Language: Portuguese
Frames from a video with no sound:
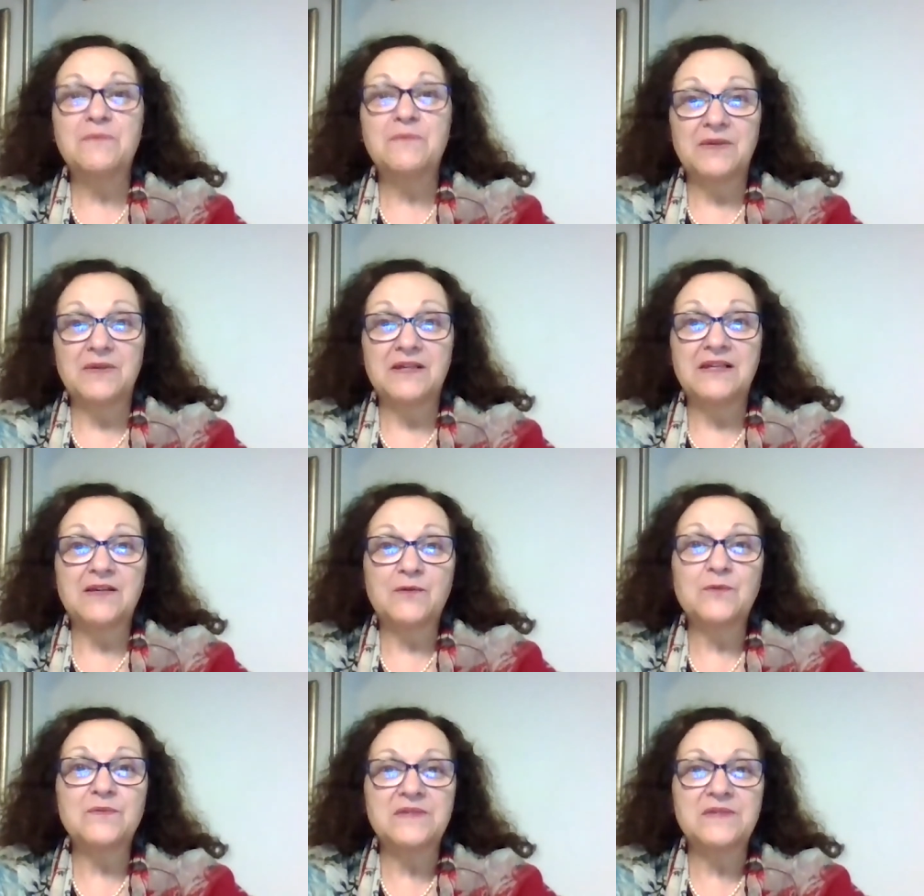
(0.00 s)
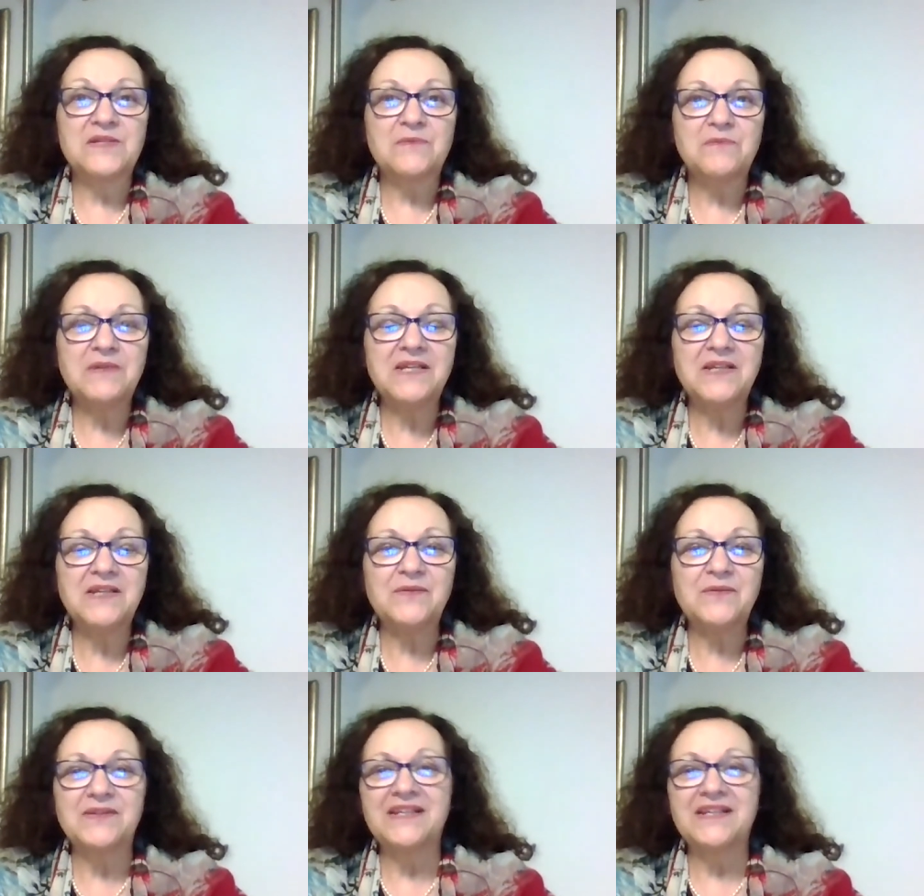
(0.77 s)
é,
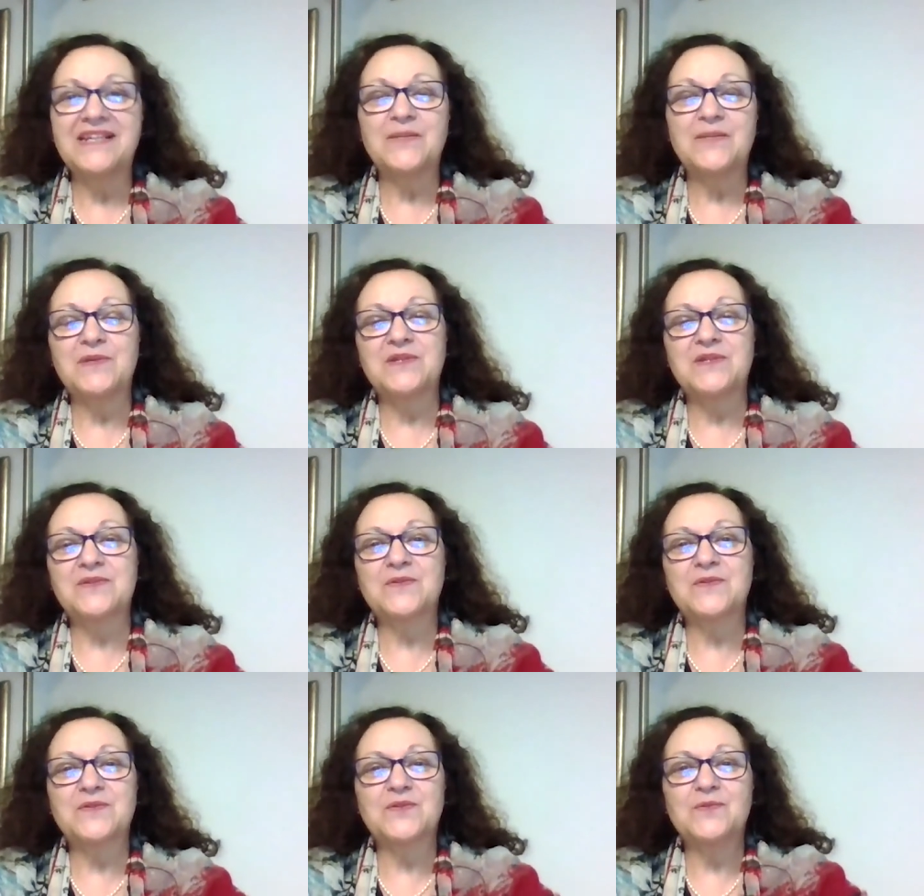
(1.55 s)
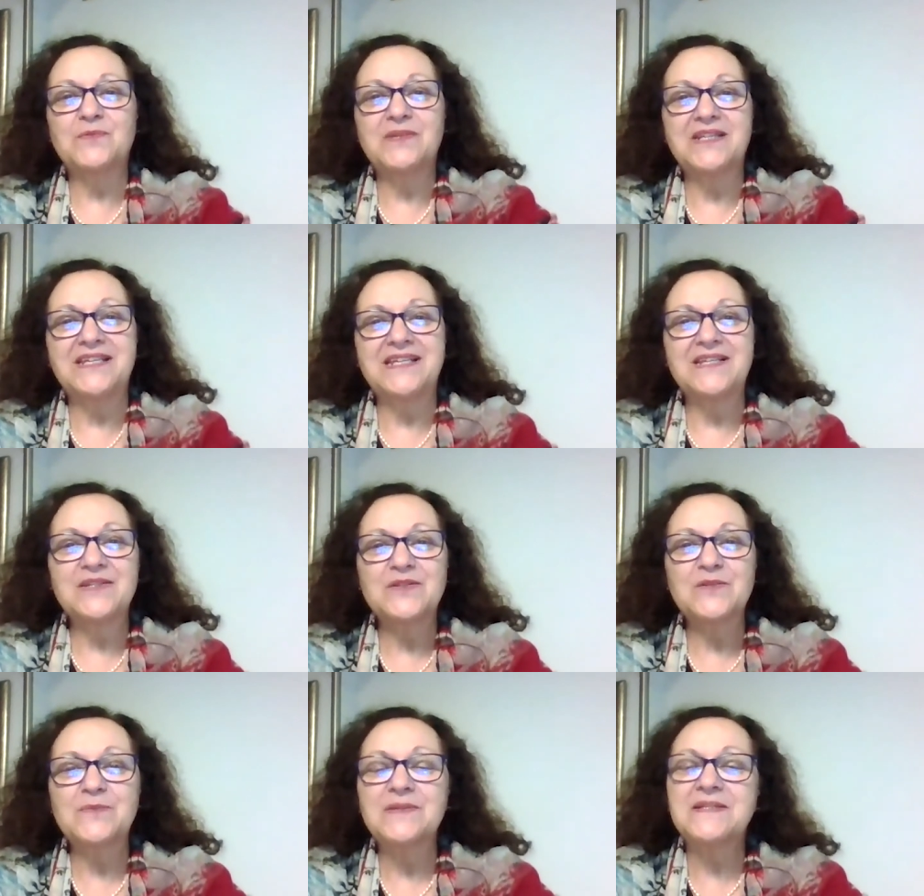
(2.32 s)
concebido, né? Ele pensou sobre
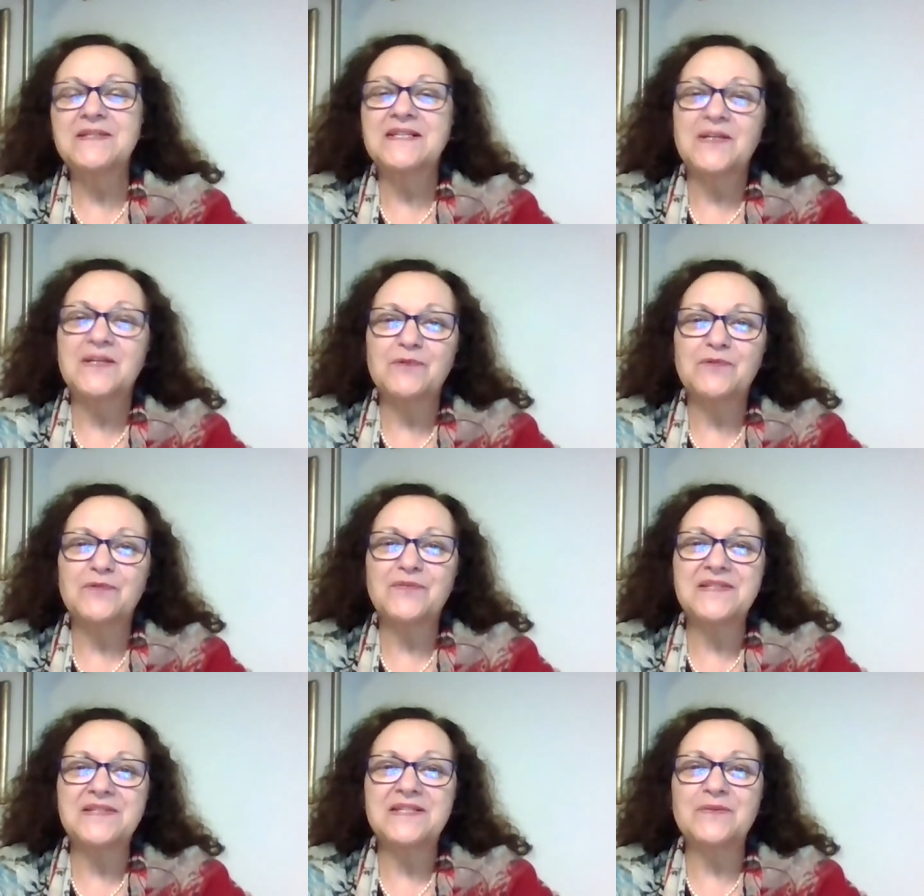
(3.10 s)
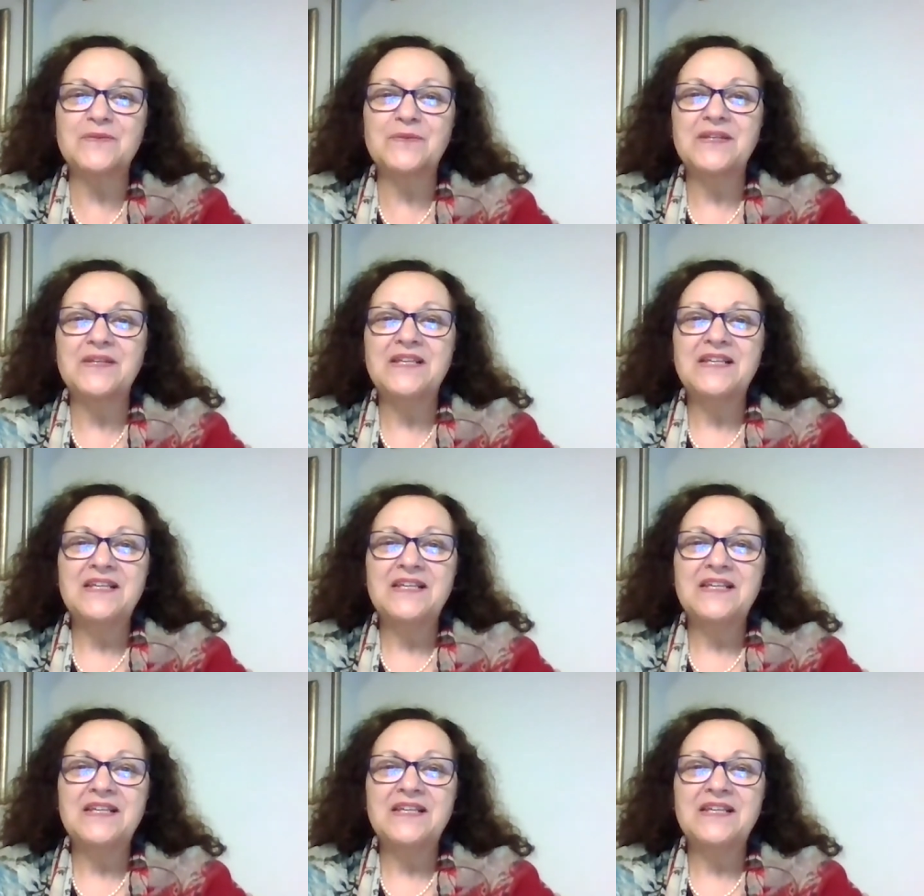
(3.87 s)
isso, mas acabou fazendo